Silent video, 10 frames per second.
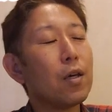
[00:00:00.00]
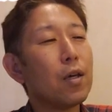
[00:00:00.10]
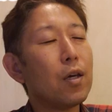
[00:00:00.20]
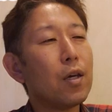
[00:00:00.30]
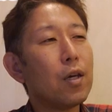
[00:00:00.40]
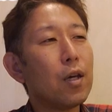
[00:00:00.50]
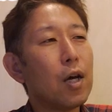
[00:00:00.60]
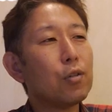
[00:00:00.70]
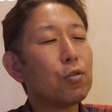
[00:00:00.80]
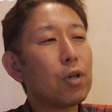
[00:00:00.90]

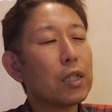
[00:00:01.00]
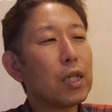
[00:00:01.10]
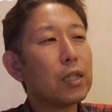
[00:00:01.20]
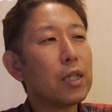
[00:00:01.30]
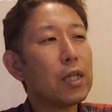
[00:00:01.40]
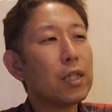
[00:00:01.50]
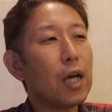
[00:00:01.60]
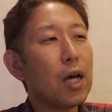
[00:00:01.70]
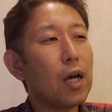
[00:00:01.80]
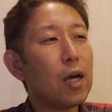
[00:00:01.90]
えー、熱く語ってい
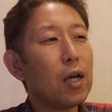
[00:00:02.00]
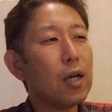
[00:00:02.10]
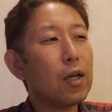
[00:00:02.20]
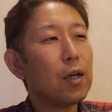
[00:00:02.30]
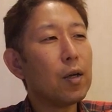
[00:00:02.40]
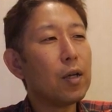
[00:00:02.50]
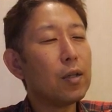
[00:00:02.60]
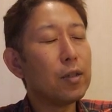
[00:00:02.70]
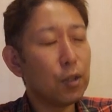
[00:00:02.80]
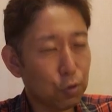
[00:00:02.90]
た
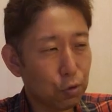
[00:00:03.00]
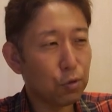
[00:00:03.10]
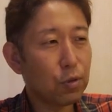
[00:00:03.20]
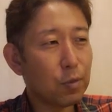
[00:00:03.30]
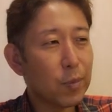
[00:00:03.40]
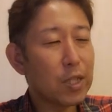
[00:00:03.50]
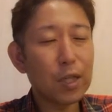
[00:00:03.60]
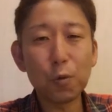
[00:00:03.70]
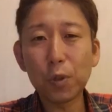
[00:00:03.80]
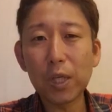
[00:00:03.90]
んです、まあ、言い
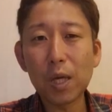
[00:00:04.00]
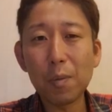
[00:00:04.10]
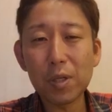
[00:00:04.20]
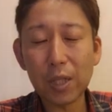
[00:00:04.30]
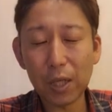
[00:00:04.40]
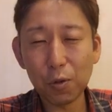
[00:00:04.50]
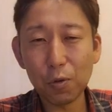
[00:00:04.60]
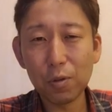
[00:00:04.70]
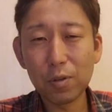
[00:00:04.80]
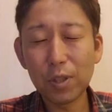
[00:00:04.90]
たいことは言えましたけど
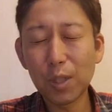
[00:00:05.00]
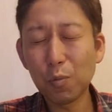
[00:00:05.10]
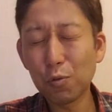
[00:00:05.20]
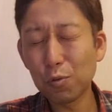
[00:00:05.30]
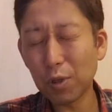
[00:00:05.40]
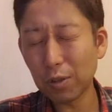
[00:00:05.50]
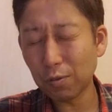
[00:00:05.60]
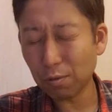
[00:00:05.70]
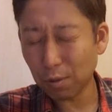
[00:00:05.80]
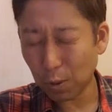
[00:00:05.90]
でも後ろから
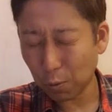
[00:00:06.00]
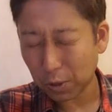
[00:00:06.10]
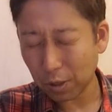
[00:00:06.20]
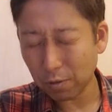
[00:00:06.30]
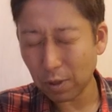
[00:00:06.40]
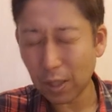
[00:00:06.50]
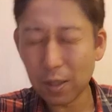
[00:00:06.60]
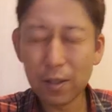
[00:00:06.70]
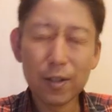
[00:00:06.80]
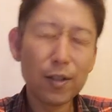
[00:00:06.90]
ずっと聞こえてくるか
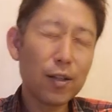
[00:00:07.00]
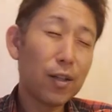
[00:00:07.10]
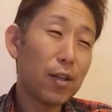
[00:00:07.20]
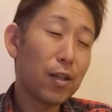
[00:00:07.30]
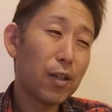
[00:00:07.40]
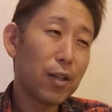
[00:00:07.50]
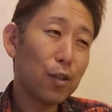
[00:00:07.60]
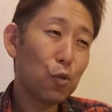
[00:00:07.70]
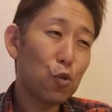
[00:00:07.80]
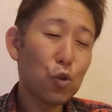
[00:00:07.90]
ら
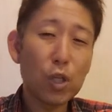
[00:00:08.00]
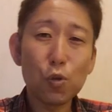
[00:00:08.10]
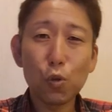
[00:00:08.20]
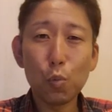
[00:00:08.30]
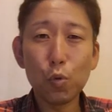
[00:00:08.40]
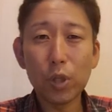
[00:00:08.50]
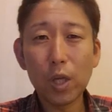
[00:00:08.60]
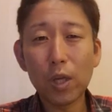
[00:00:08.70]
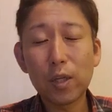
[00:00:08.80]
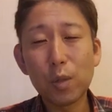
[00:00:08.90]
途中からちょっともう
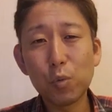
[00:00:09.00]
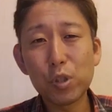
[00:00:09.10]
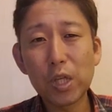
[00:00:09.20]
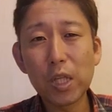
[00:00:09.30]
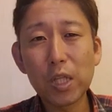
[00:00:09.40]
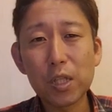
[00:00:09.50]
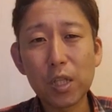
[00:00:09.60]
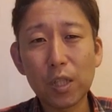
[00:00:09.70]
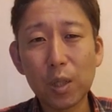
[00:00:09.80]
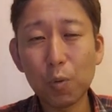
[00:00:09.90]
ね気持ちげんなりし
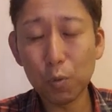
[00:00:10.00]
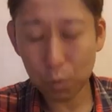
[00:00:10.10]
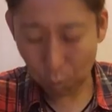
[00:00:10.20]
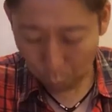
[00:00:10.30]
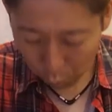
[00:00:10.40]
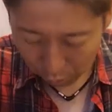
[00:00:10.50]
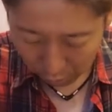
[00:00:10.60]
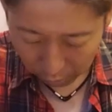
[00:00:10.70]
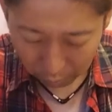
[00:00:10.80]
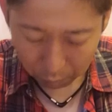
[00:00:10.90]
ちゃって本当に申し
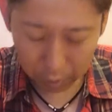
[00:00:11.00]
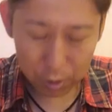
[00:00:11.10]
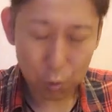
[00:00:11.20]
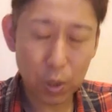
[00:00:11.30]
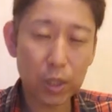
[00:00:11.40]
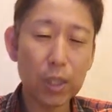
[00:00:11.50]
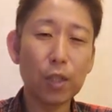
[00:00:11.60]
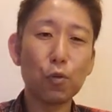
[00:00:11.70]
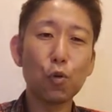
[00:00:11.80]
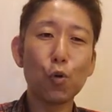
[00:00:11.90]
訳ない私の勝手
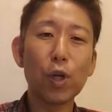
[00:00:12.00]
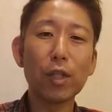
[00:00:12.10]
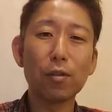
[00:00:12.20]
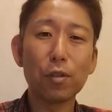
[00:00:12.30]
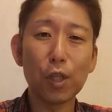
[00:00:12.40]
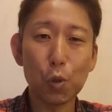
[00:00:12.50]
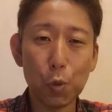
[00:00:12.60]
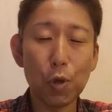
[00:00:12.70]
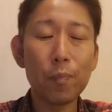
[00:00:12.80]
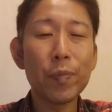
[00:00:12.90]
な都合なんですけど
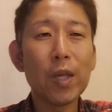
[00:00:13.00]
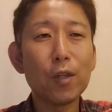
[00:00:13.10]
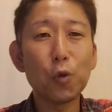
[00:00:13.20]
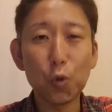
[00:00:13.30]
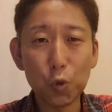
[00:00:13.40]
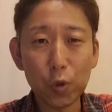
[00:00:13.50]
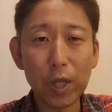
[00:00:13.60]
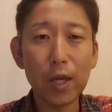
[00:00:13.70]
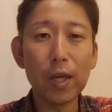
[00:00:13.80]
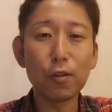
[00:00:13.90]
もということ
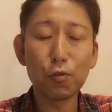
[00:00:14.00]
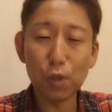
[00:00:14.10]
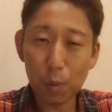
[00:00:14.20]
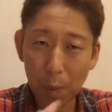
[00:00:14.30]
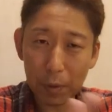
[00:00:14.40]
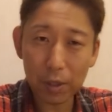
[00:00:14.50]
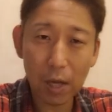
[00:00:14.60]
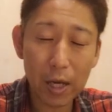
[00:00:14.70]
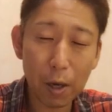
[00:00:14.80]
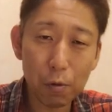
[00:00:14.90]
で、えスクリーンは全く
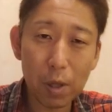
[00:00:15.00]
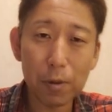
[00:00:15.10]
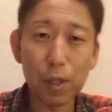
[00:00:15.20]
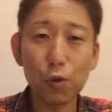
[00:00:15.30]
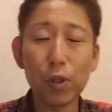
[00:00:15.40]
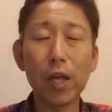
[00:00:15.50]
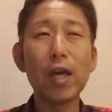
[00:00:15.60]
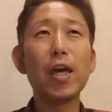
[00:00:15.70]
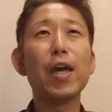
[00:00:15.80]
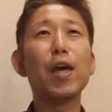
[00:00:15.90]
関係ございませんので、
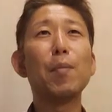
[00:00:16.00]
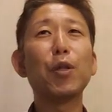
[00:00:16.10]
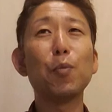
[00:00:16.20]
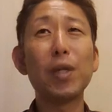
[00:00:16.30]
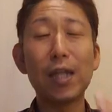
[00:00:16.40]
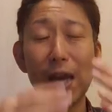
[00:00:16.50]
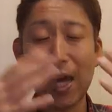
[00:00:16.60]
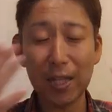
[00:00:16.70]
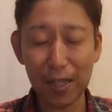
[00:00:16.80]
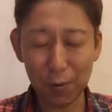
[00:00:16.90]
えまとめて
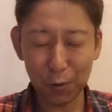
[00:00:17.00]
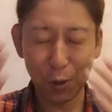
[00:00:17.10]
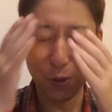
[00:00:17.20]
あえて言うと